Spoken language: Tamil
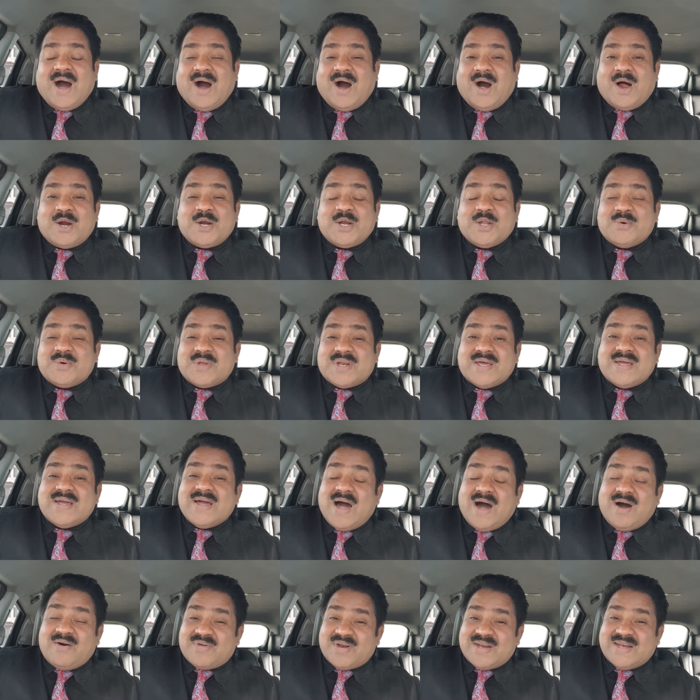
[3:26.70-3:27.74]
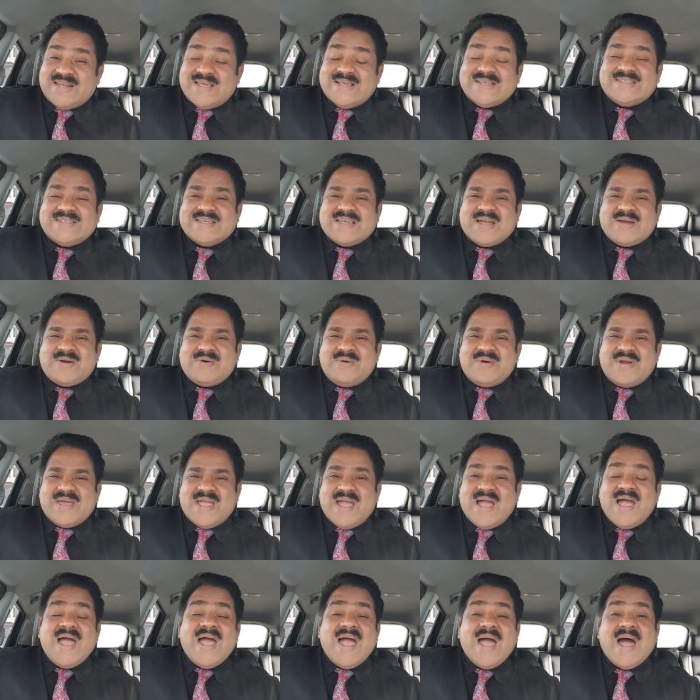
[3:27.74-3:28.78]
ஆண்டவர் அவரை நேசிக்கக்கூடிய
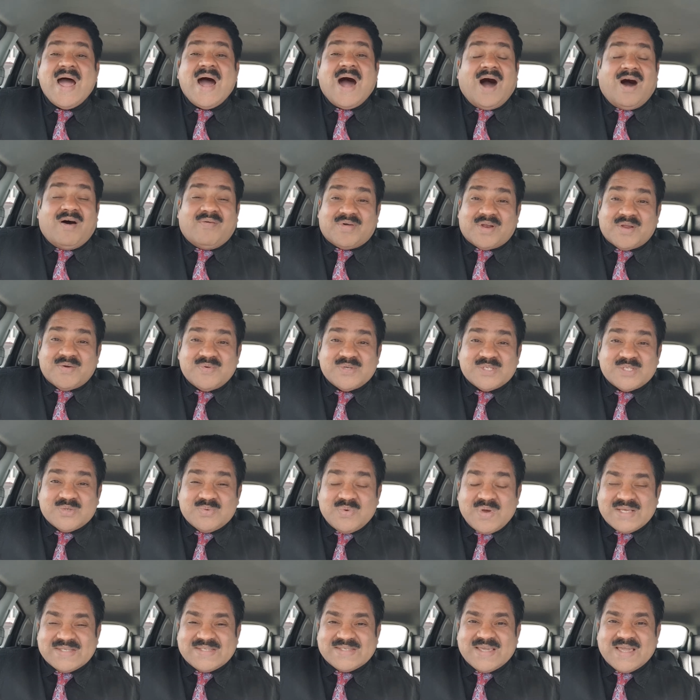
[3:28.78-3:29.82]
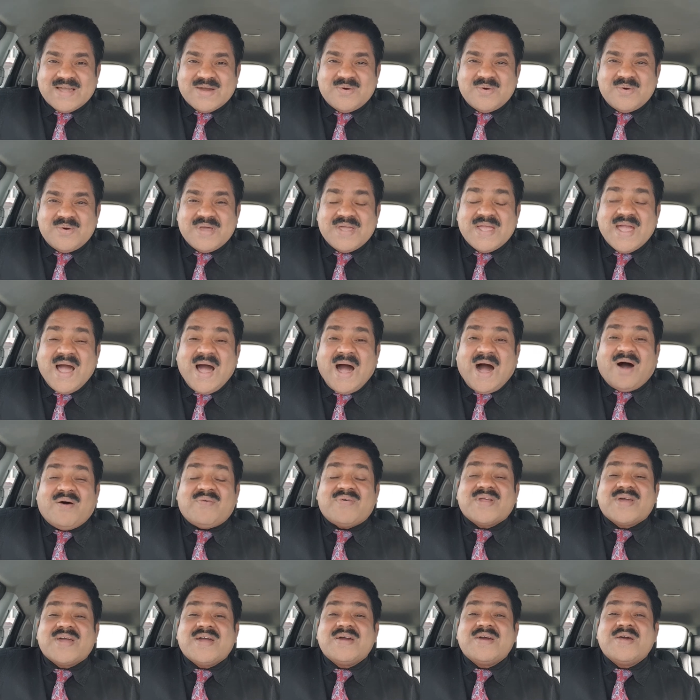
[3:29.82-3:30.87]
அவரை விசுவாசிக்கக்கூடிய
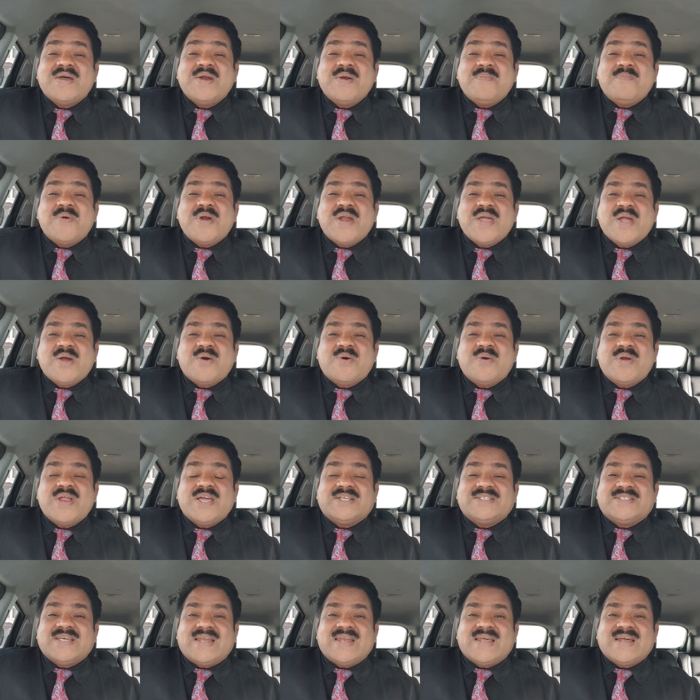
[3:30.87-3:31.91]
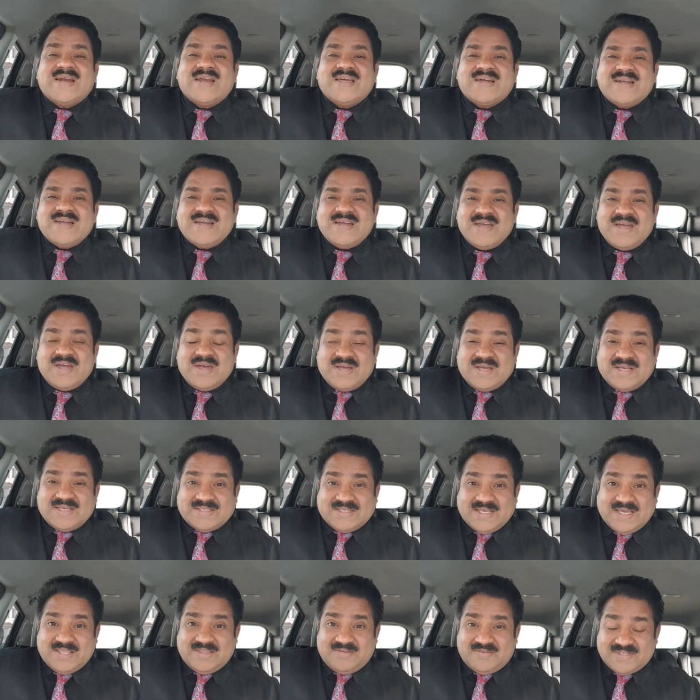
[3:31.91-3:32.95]
அவருக்கு கீழ்ப்படியக்கூடிய ஜனங்களுக்கு
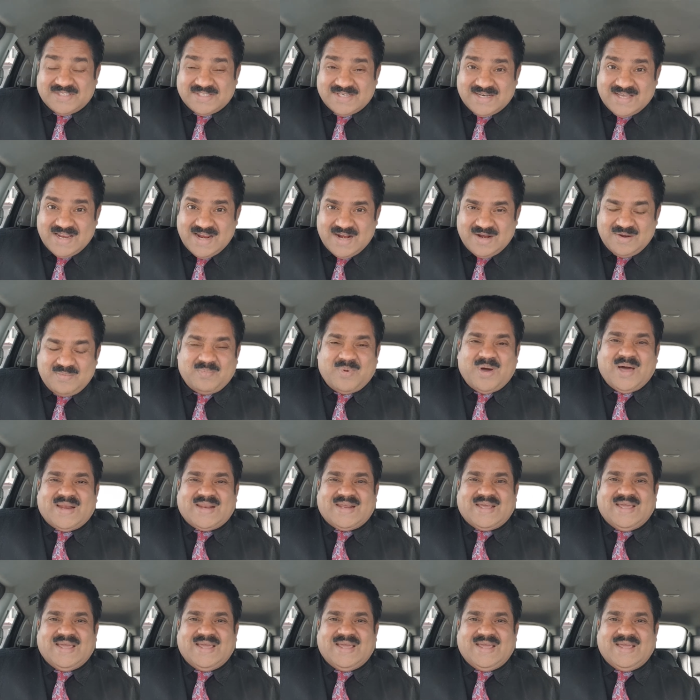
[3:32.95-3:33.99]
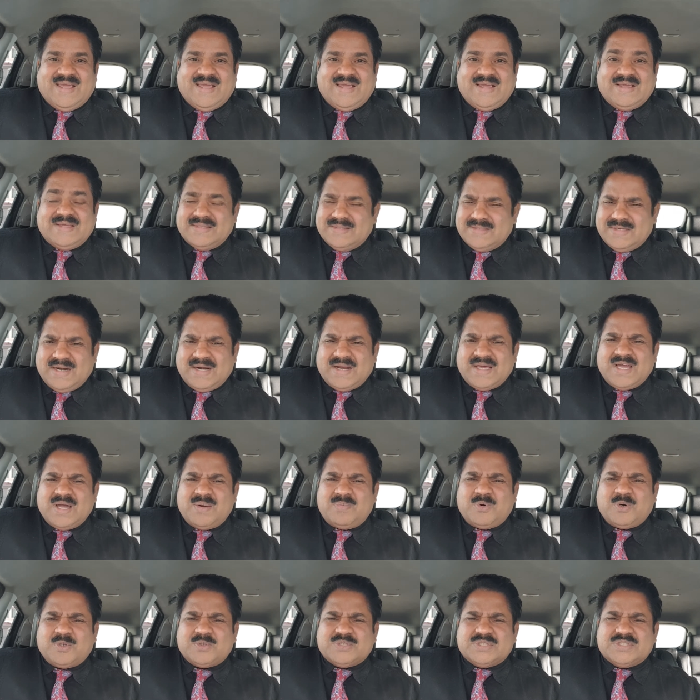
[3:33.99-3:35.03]
செய்து வச்சுருக்கிறாருன்னு பாருங்கள் இது நடக்க
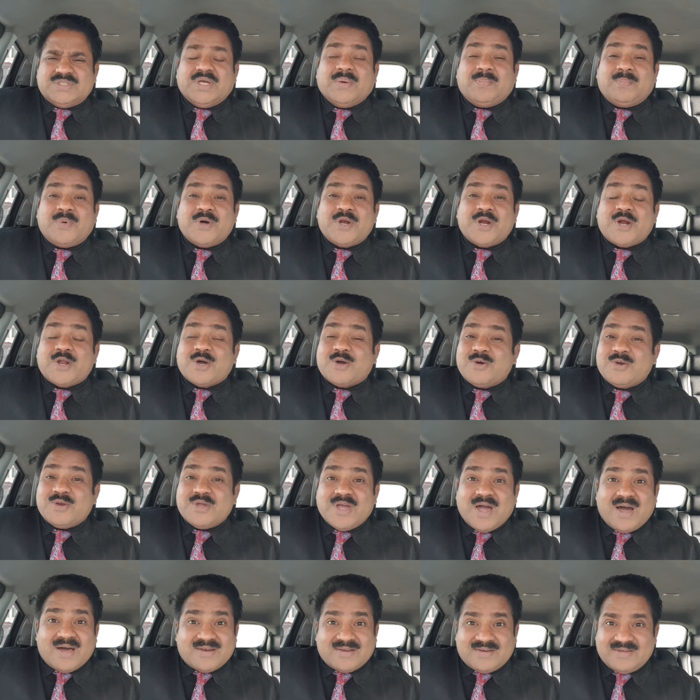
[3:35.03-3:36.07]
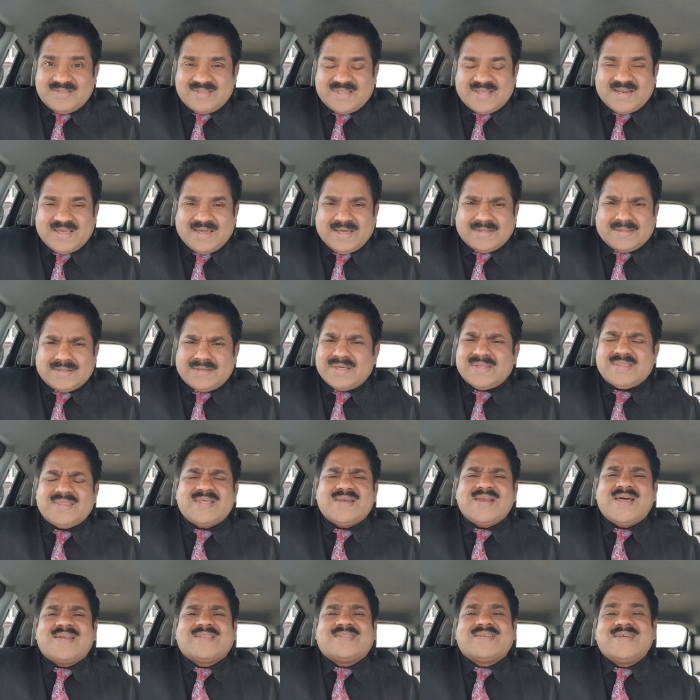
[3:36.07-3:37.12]
போகுது எப்போ நடக்கும்னு யாருக்கும் தெரியாது எந்த
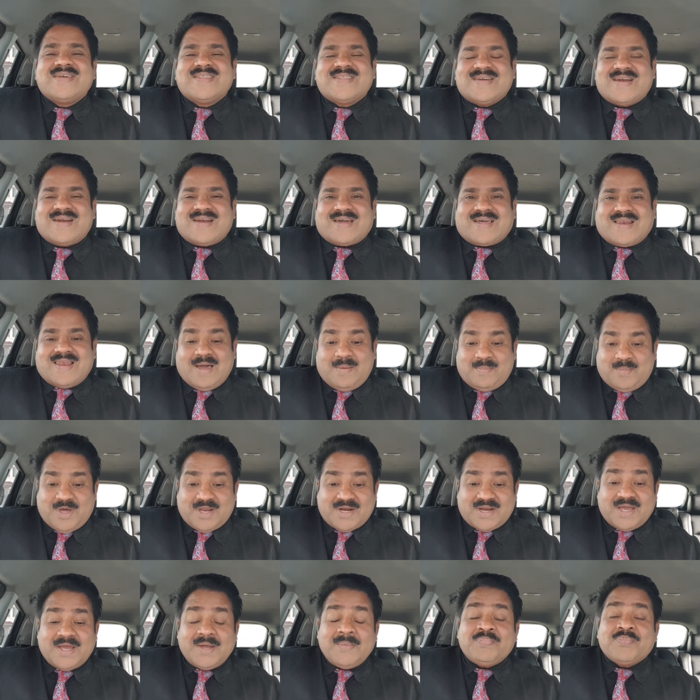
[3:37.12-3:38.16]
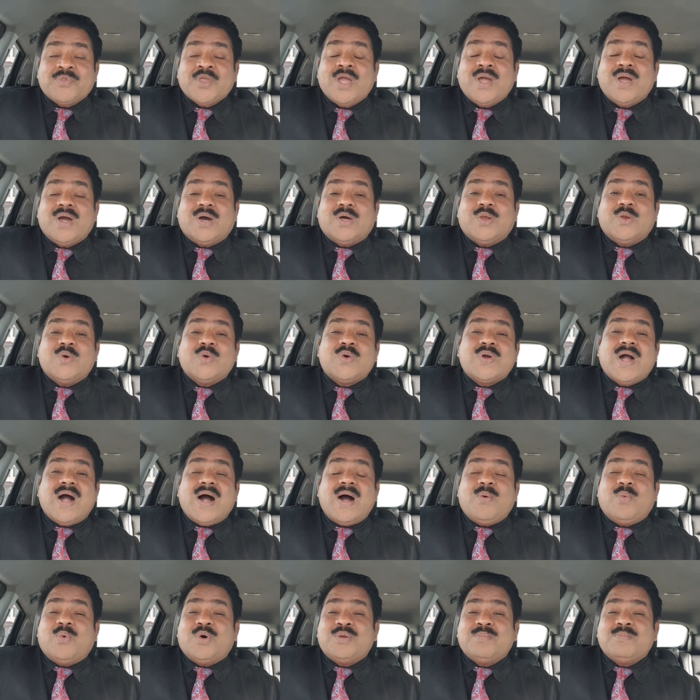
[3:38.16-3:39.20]
நேரத்துலையும் இது நடக்கலாம் பாருங்கள் லூக்கா
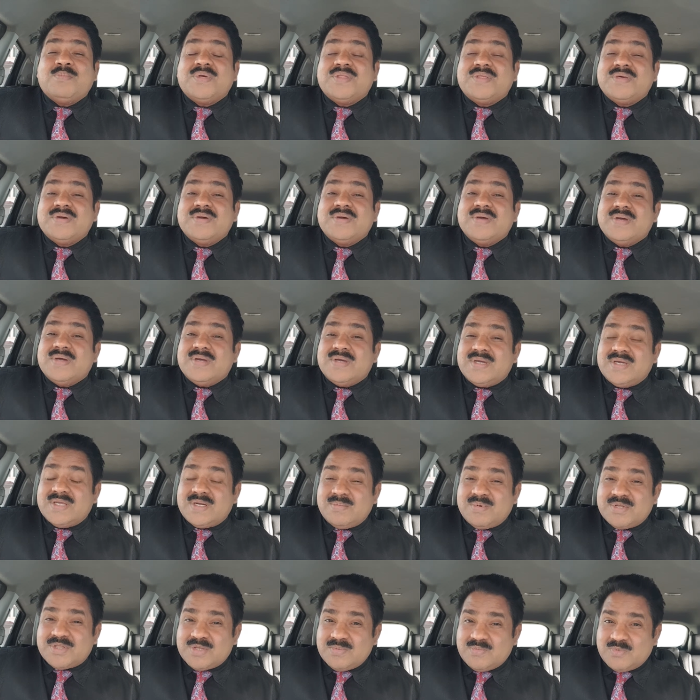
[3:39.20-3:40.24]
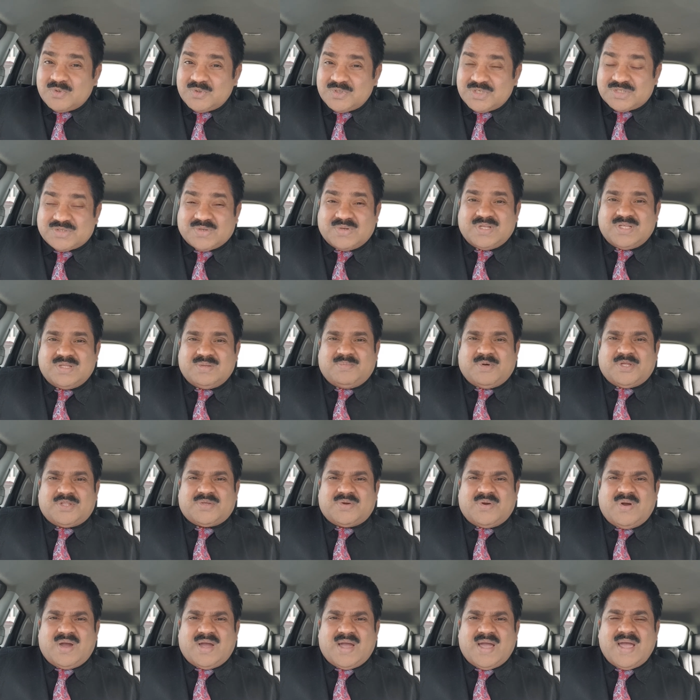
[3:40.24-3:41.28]
ஒன்பது இருபத்தி மூன்று சொல்லுது
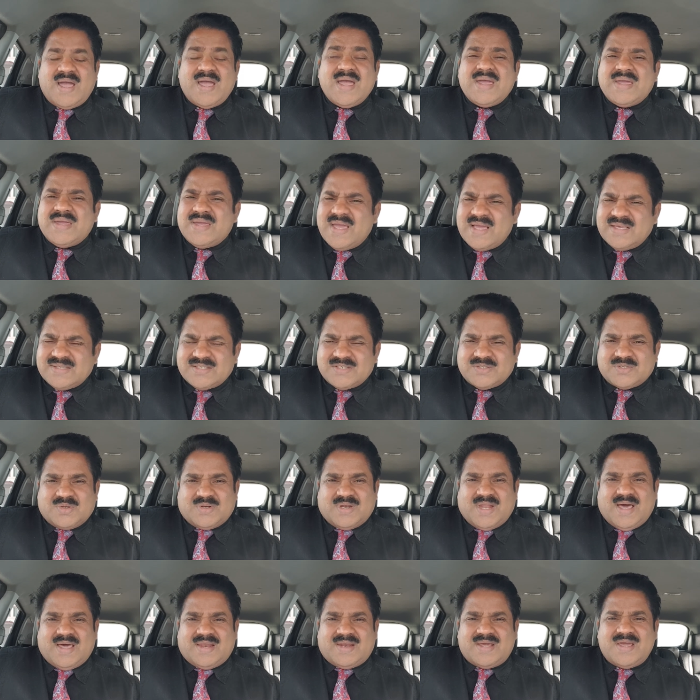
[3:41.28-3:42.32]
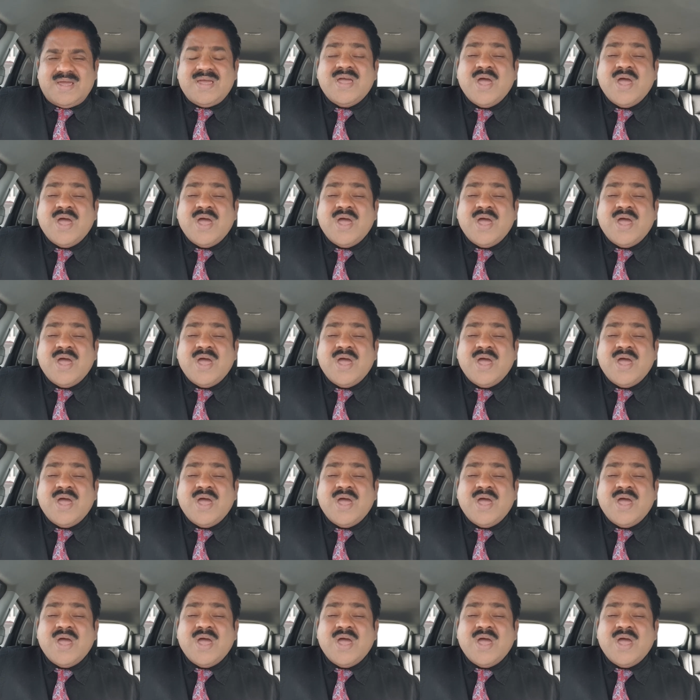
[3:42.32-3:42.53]
பார்த்துக்கோங்க இயேசு சொன்னார்